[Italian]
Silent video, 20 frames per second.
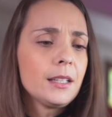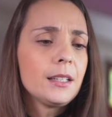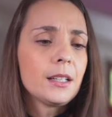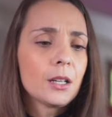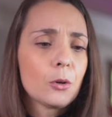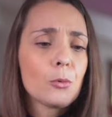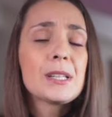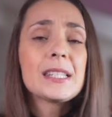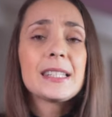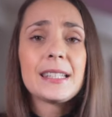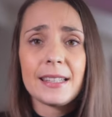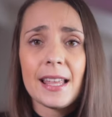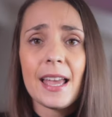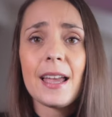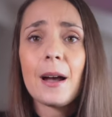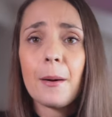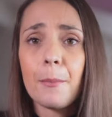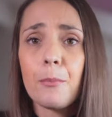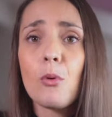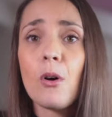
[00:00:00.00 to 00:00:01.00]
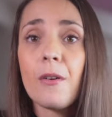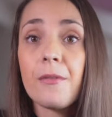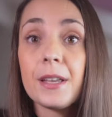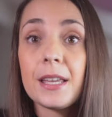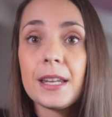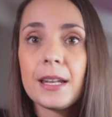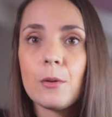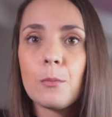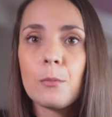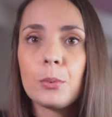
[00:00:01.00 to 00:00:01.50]
eh, questa idea può
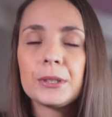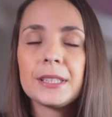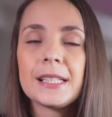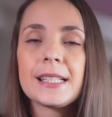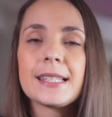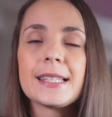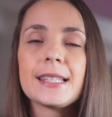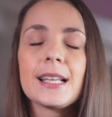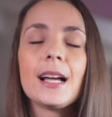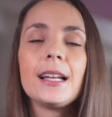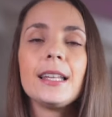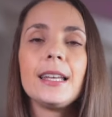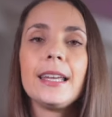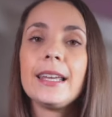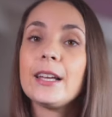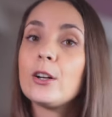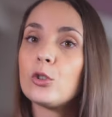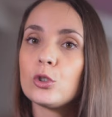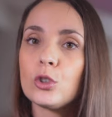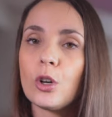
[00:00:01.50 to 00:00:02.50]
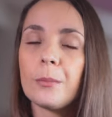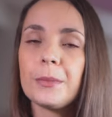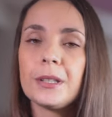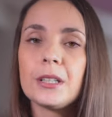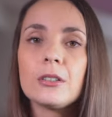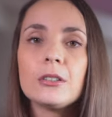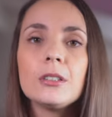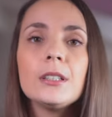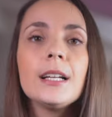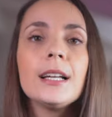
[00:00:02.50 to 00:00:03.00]
avere un potenziale
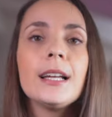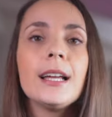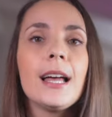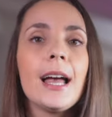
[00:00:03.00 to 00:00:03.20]
economico